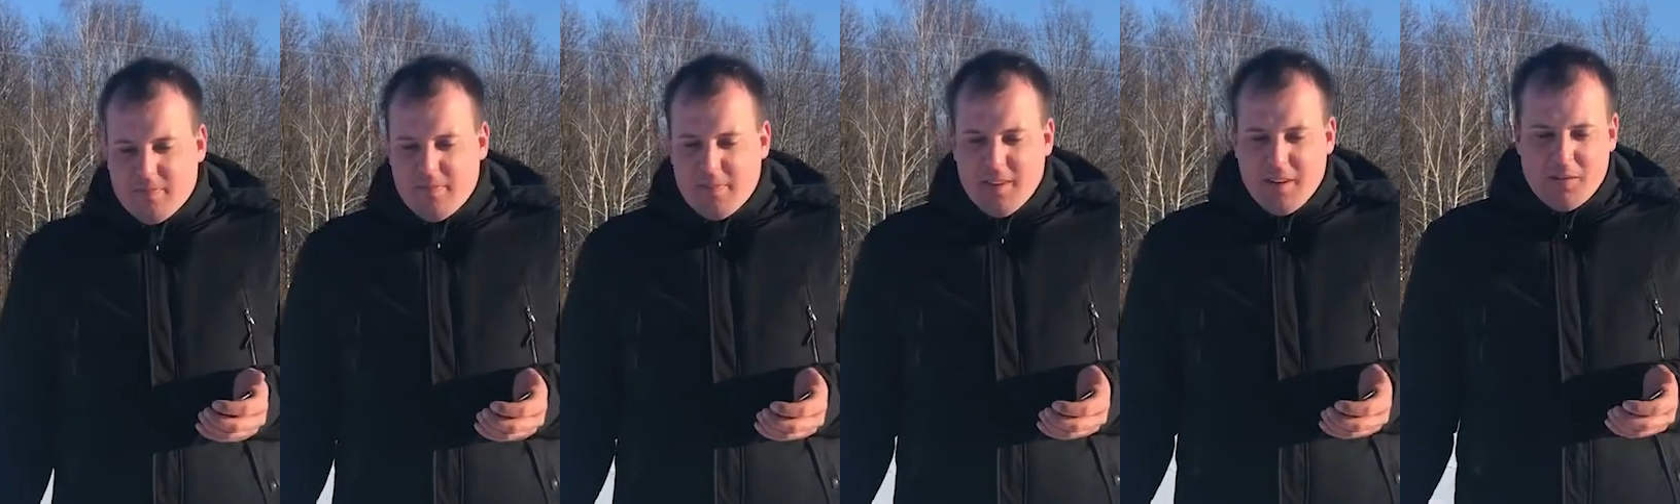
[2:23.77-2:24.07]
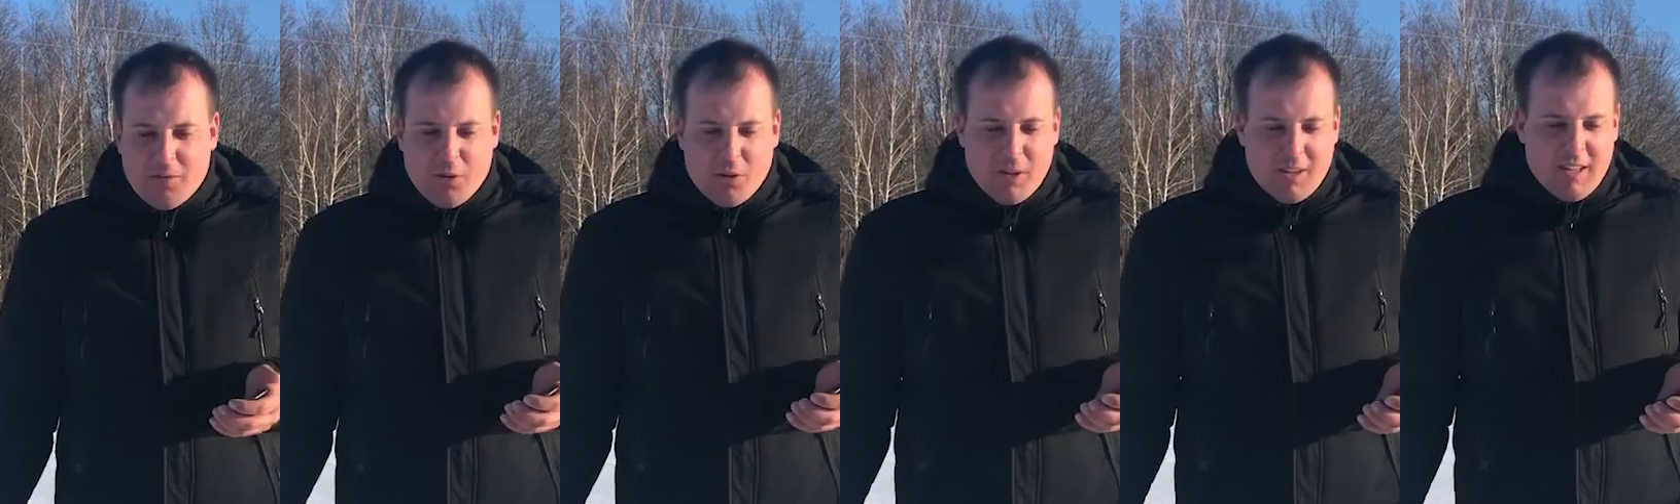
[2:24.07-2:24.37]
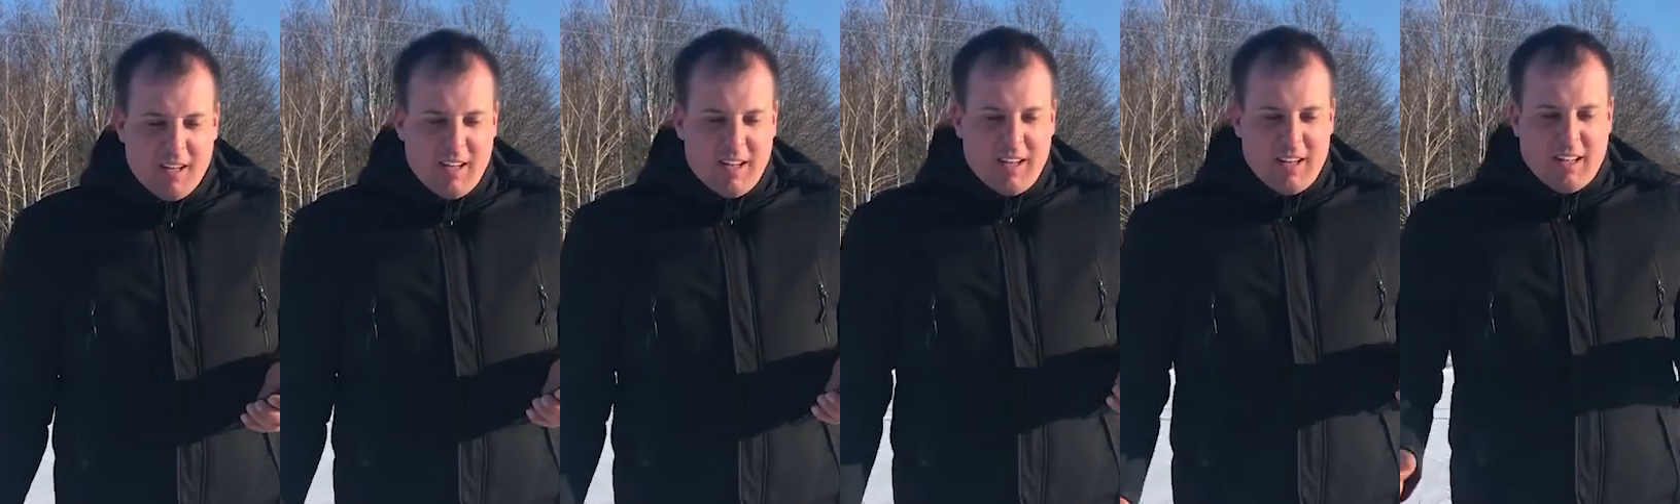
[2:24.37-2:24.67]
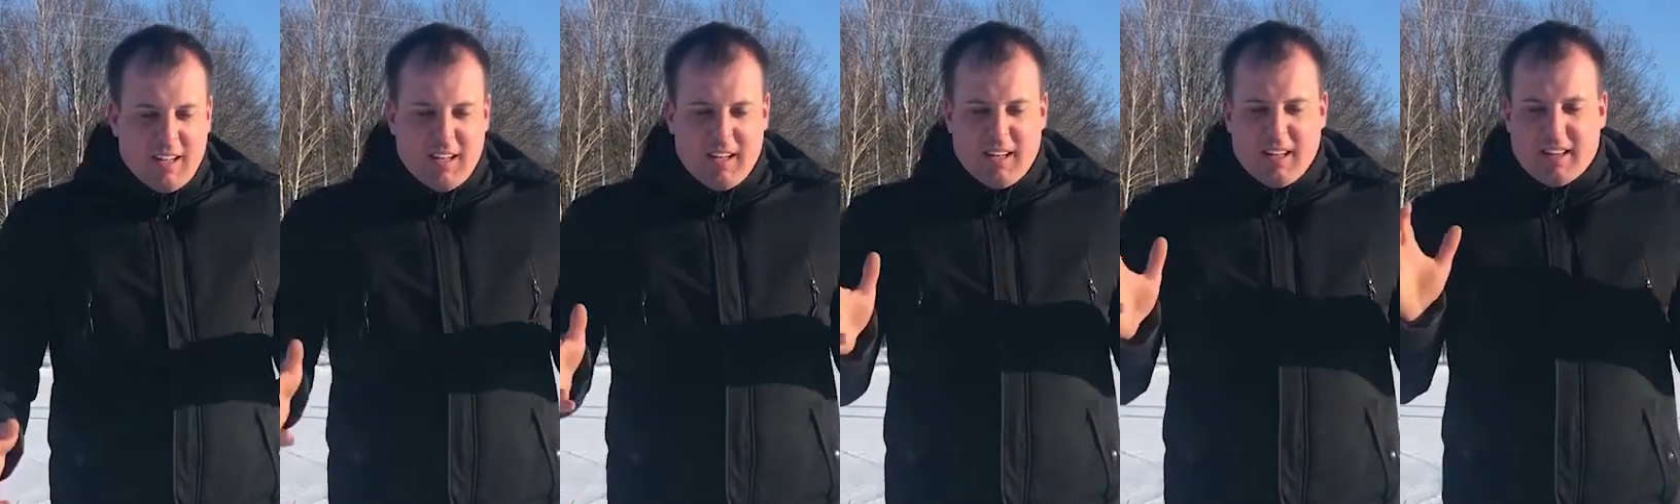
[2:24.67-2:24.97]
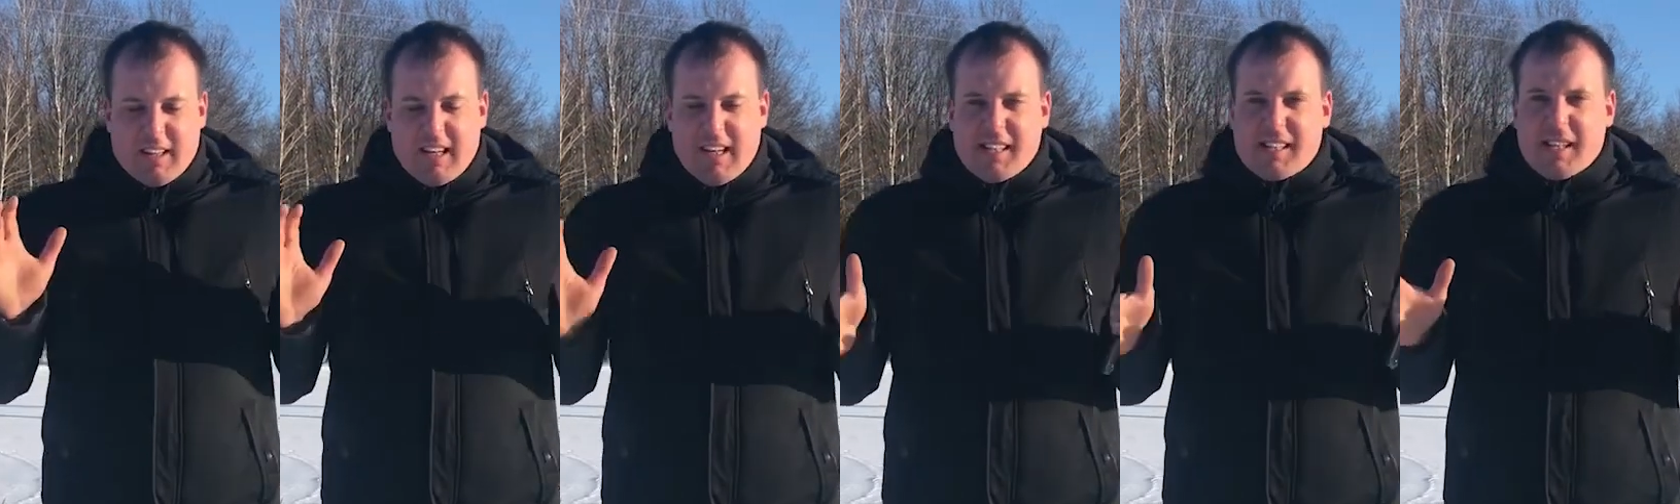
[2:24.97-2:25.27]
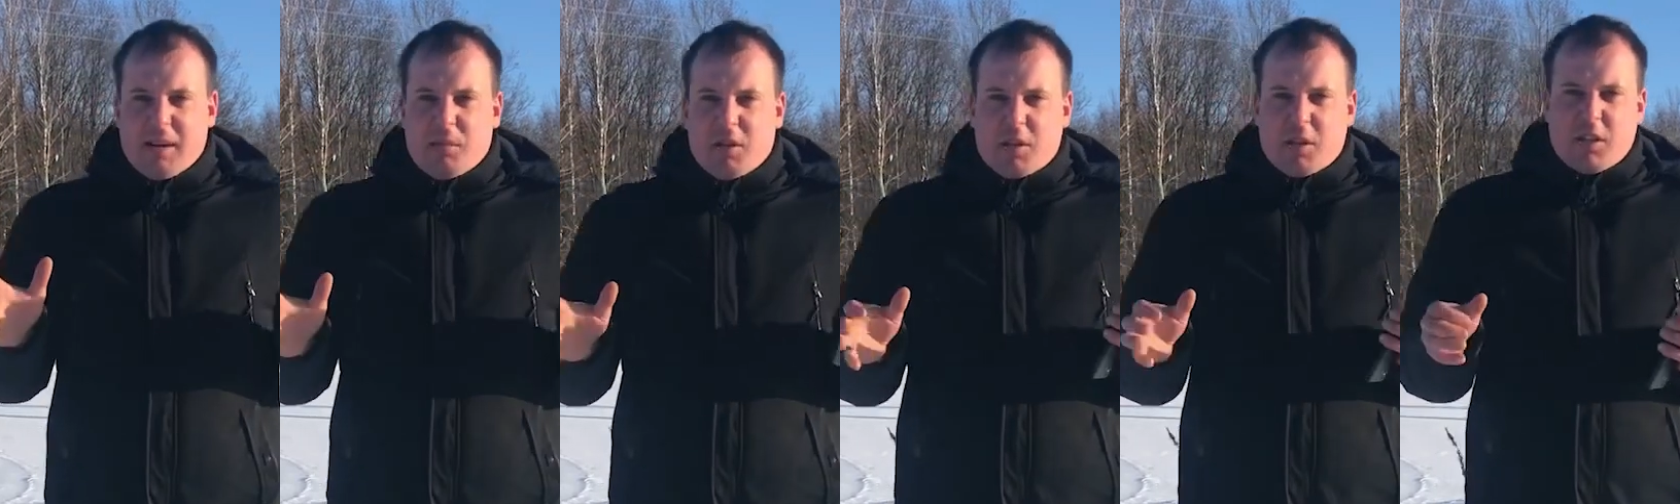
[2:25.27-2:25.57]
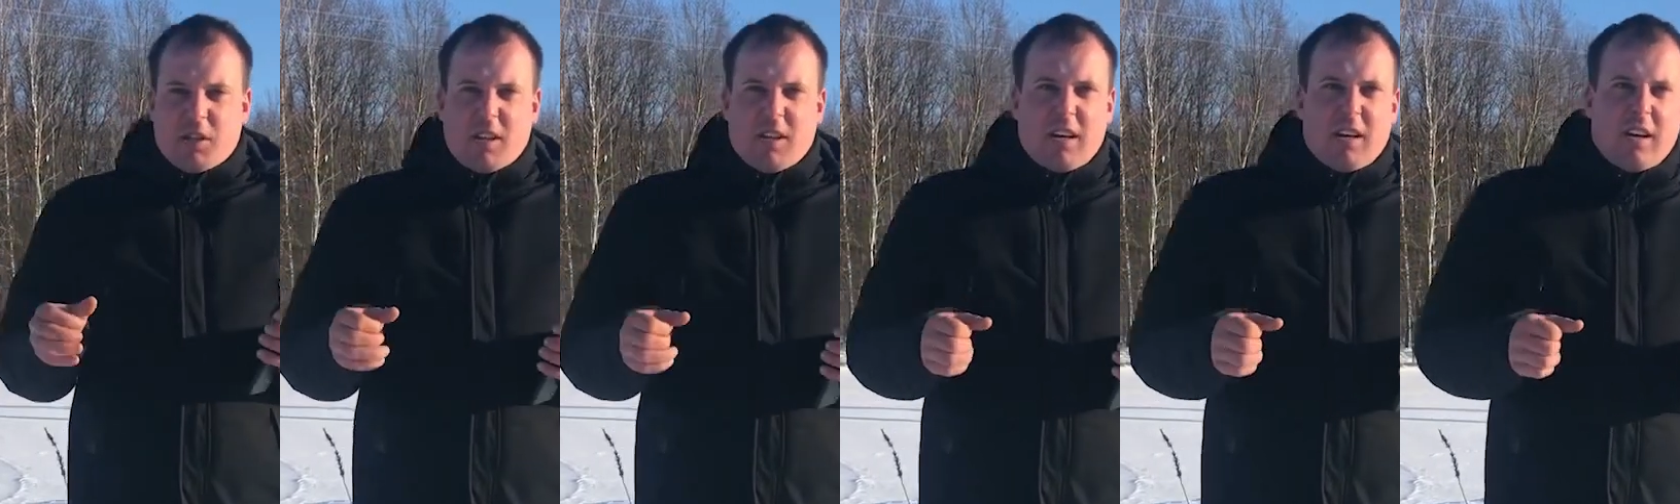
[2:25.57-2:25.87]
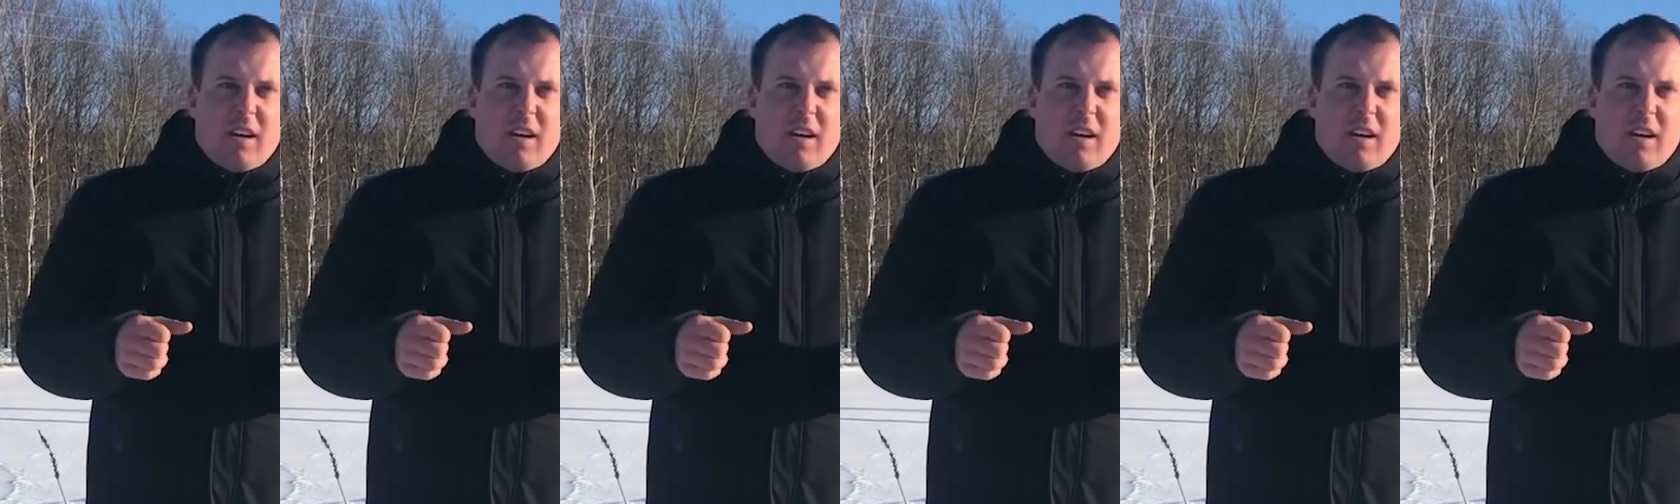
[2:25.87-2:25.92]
вот. И третья машина,